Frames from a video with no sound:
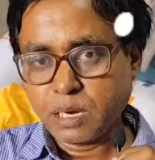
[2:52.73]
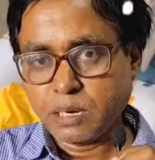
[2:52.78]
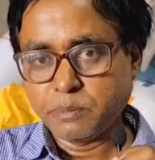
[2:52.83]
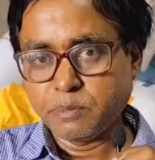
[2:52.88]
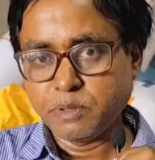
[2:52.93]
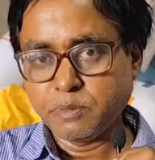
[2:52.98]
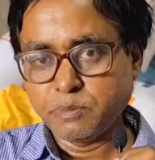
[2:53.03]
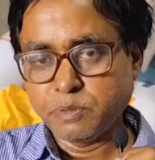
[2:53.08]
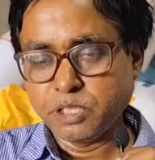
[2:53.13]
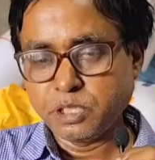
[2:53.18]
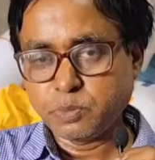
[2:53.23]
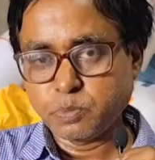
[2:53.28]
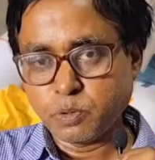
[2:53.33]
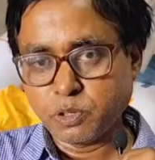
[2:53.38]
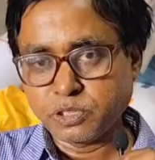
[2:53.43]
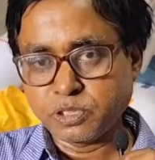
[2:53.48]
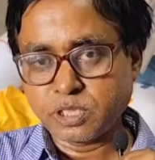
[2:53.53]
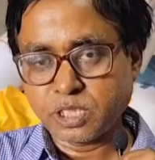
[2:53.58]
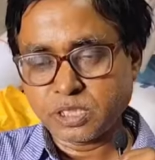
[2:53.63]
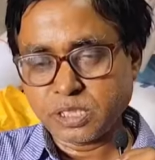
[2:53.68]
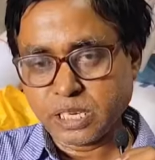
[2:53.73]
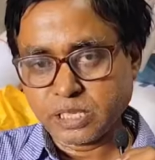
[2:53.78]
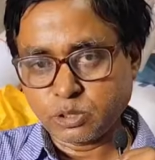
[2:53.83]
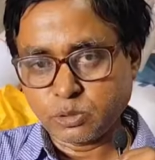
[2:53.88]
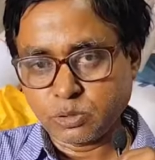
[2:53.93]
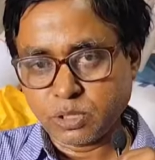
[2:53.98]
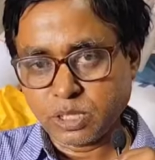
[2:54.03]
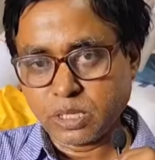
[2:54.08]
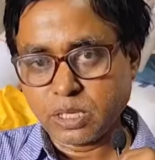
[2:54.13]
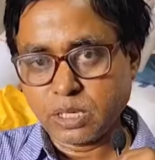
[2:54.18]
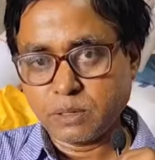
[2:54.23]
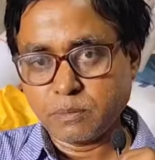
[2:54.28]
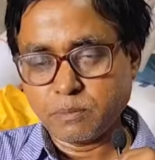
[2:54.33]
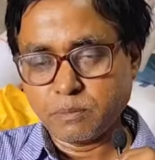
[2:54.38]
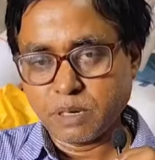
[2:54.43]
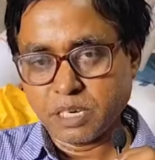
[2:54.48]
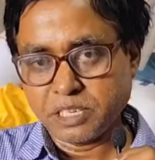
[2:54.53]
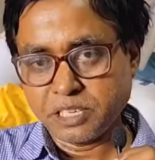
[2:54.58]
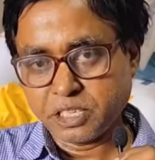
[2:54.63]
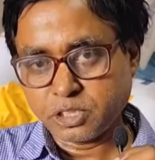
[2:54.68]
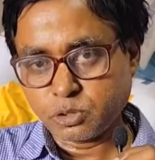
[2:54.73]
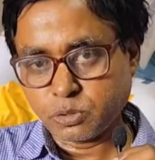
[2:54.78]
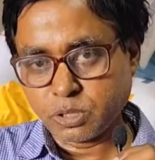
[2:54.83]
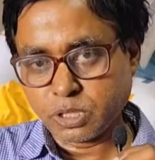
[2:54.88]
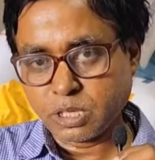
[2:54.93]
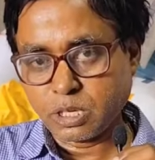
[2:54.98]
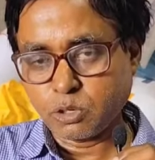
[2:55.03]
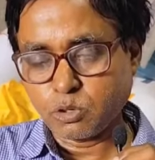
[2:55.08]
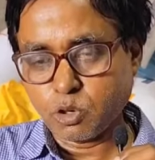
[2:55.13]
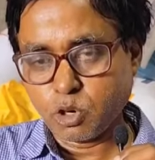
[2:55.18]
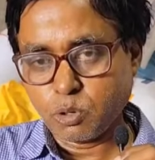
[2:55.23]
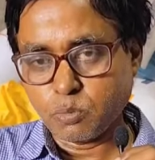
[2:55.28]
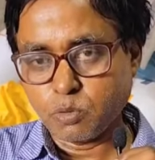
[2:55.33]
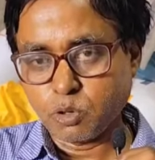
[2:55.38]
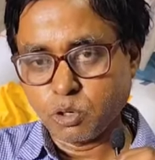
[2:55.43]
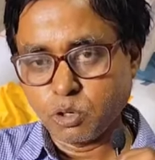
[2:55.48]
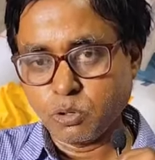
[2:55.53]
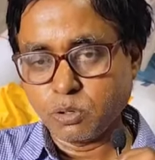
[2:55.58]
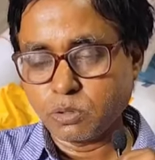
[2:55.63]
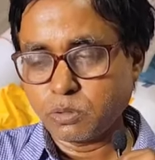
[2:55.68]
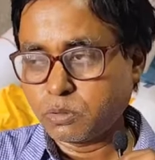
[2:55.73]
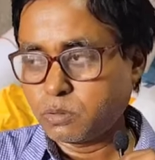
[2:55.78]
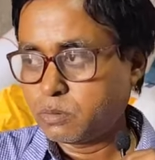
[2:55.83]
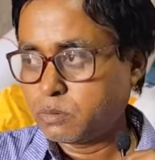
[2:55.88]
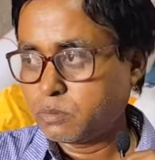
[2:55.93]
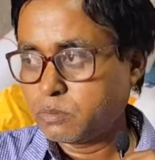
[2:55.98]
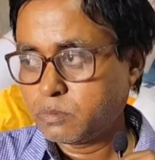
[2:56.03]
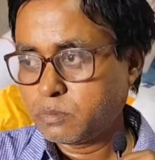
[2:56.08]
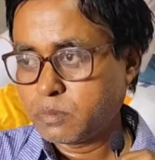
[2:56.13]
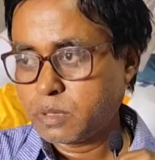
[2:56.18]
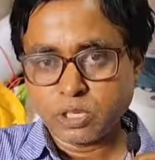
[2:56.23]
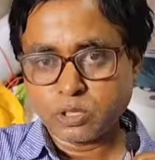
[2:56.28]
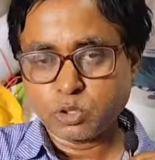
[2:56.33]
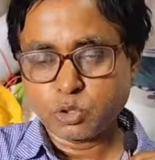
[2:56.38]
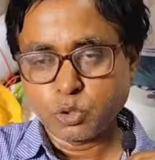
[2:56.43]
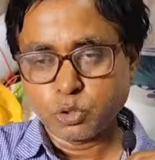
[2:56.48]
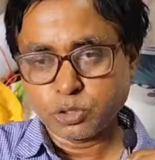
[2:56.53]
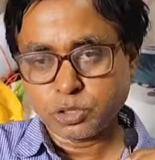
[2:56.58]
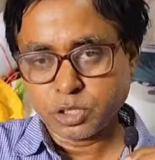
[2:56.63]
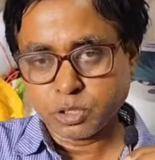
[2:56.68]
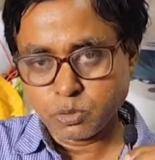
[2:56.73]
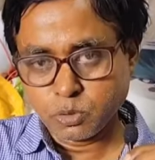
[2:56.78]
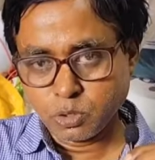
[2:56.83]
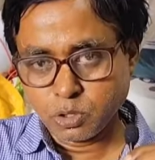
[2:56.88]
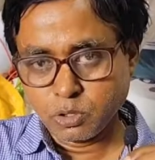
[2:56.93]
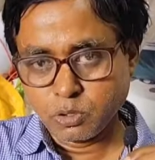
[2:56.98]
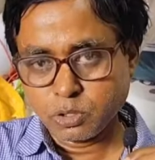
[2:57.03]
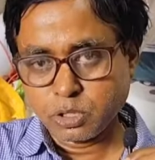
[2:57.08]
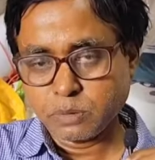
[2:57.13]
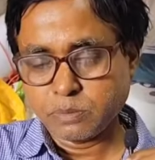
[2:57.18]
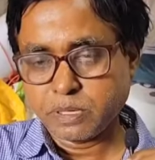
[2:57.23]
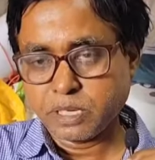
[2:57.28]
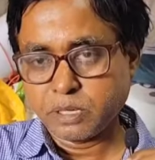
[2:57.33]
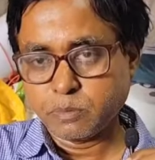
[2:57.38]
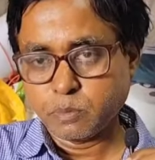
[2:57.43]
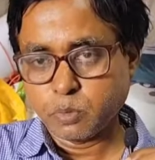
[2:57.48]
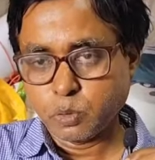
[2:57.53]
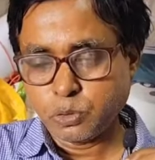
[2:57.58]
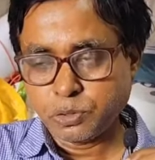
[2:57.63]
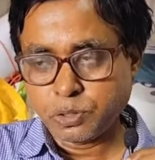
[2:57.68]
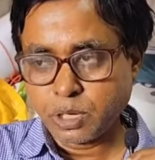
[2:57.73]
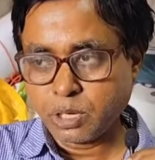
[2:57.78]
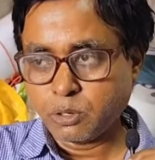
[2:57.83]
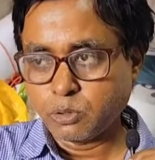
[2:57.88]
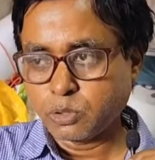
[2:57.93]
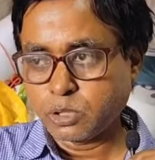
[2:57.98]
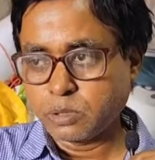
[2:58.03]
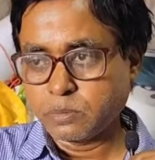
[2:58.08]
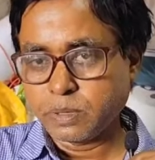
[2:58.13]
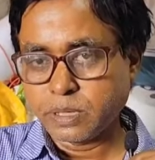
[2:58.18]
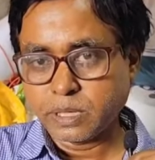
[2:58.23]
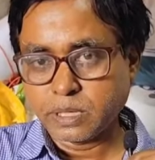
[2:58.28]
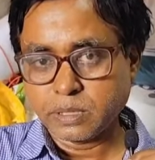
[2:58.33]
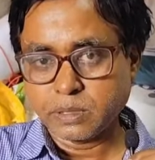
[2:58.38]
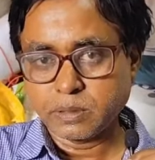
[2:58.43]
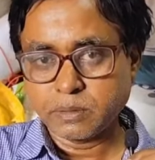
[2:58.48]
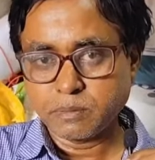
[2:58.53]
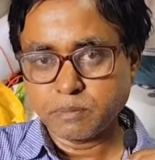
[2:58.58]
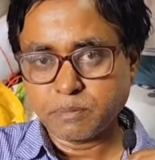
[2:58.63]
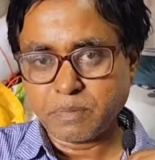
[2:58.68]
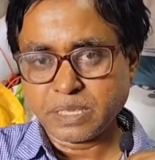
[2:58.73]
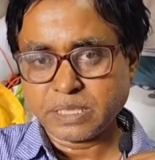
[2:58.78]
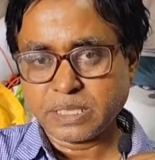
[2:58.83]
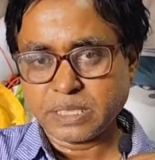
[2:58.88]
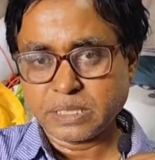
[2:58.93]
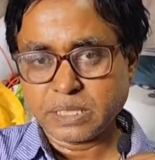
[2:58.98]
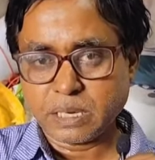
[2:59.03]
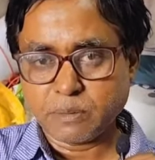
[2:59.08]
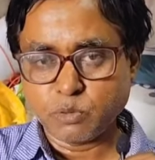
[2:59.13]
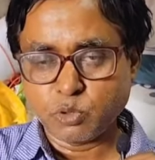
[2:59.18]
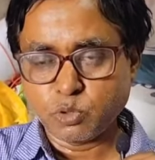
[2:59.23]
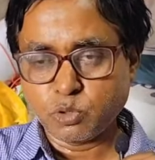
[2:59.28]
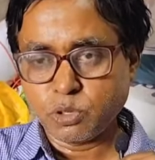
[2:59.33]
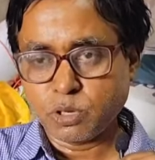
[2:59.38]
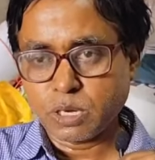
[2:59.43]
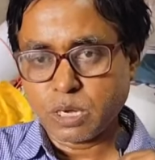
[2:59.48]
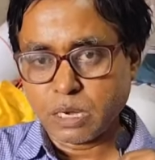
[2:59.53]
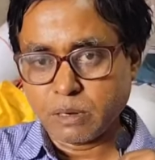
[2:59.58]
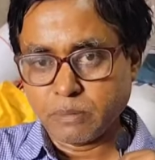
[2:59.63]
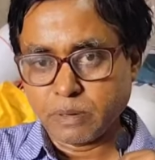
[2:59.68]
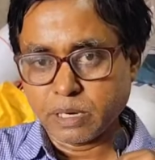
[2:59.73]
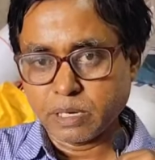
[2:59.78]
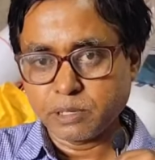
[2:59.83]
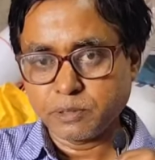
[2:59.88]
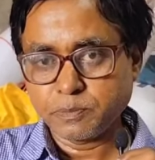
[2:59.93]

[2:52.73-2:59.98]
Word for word: আপনি বিশ পঞ্চাশ একশো টাকা বা দেড়শো টাকা কম হলেও সর্ষের খোল হতে পারে ভুট্টা হতে পারে মাছের যাবতীয় খাবার